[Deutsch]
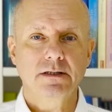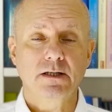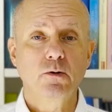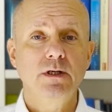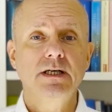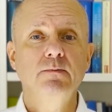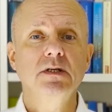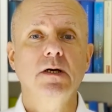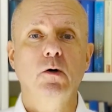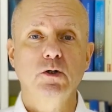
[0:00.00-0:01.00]
Natürlich gibt
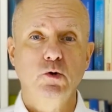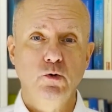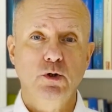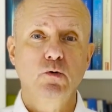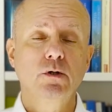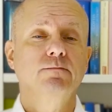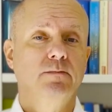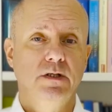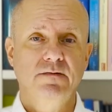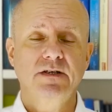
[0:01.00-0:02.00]
es auch Zuzug,
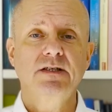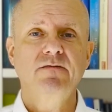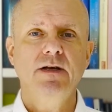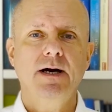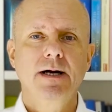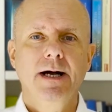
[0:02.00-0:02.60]
das wissen wir,